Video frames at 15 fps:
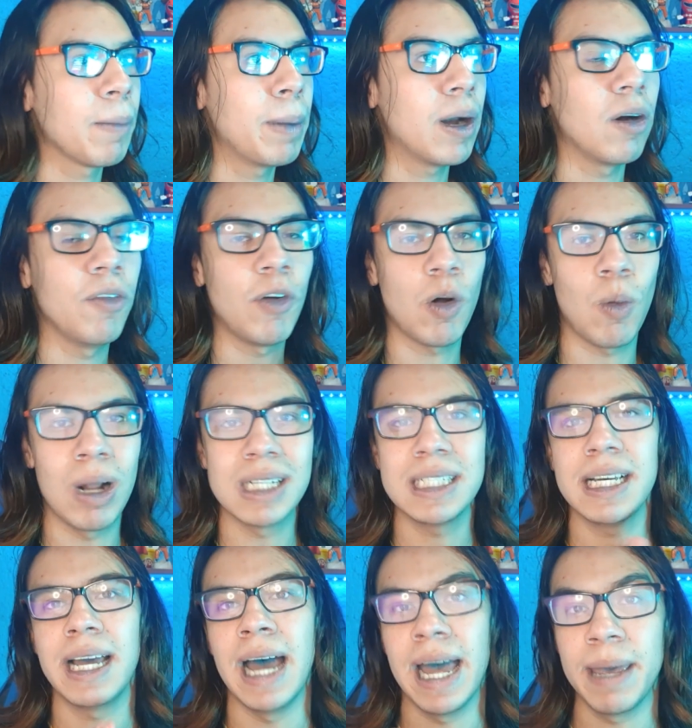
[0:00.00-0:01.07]
pero All for One
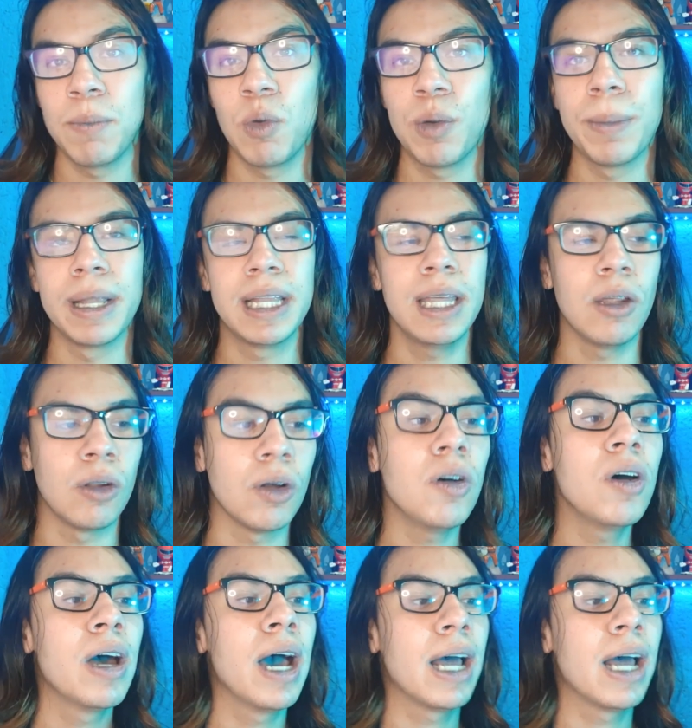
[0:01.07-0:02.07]
sigue ahí muy metido, ¿no?